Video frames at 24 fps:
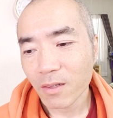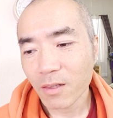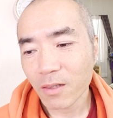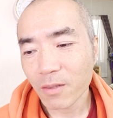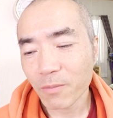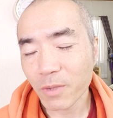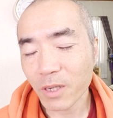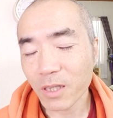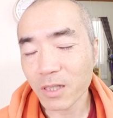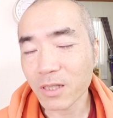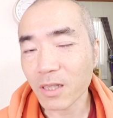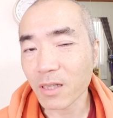い
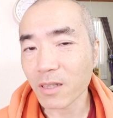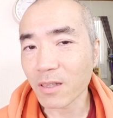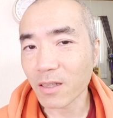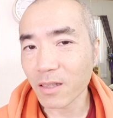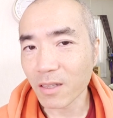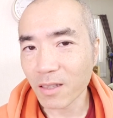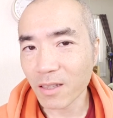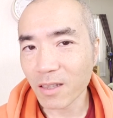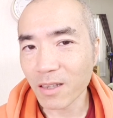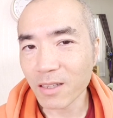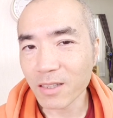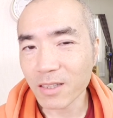まいちだった
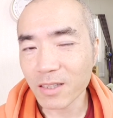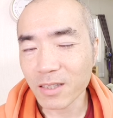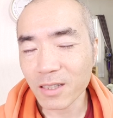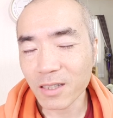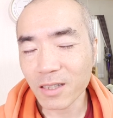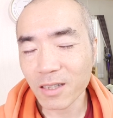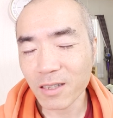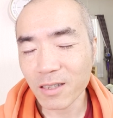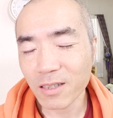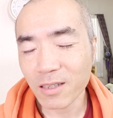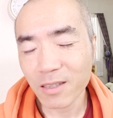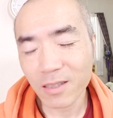よな味
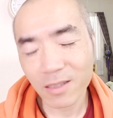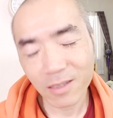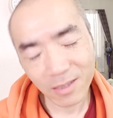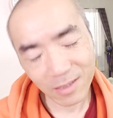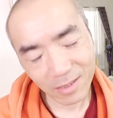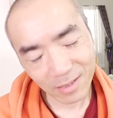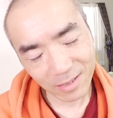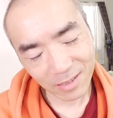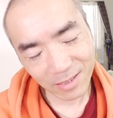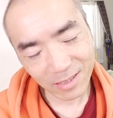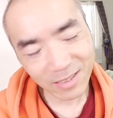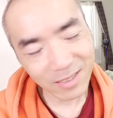が
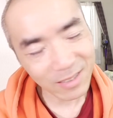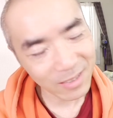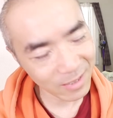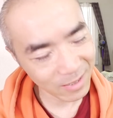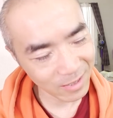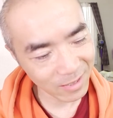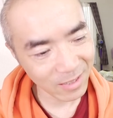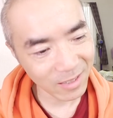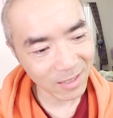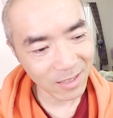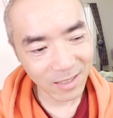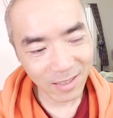
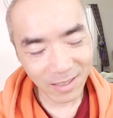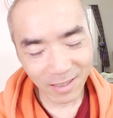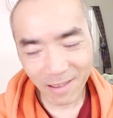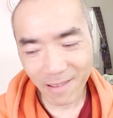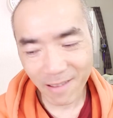ちょっ